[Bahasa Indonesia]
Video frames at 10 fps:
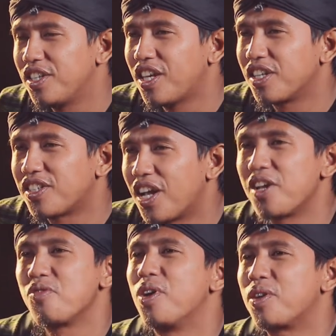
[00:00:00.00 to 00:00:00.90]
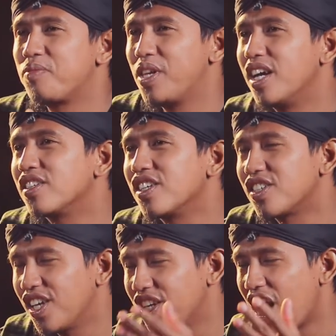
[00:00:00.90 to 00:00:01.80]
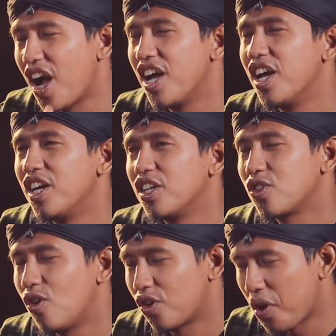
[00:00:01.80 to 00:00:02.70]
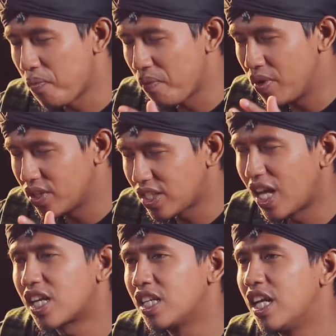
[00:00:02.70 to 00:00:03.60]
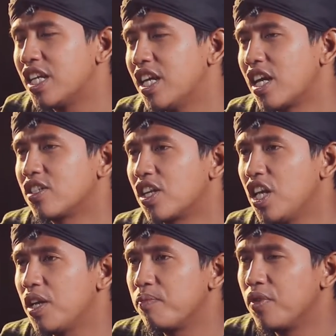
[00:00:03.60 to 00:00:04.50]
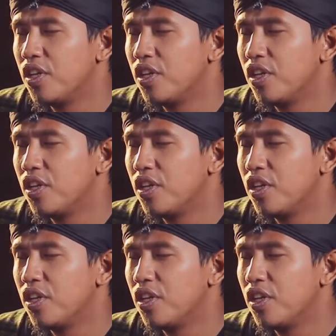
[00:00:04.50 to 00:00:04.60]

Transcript: yang sangat luar biasa sehingga seorang pembesar dari Yasrib